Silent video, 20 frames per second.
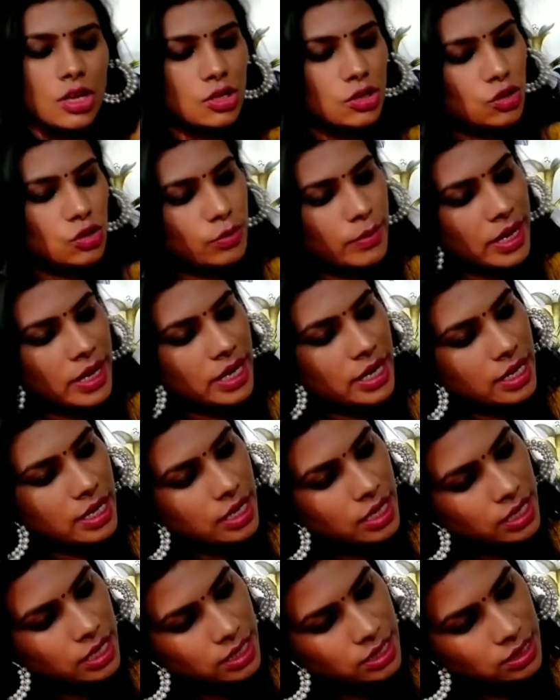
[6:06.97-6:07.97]
सो so,
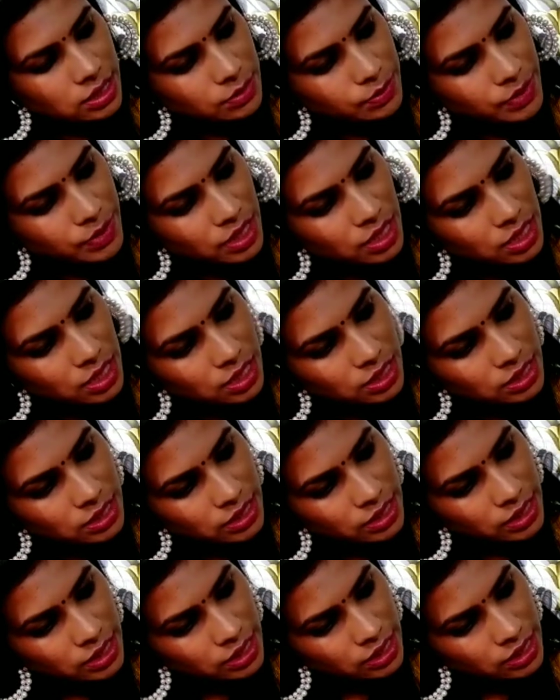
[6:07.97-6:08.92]
मैंने इसमें का ये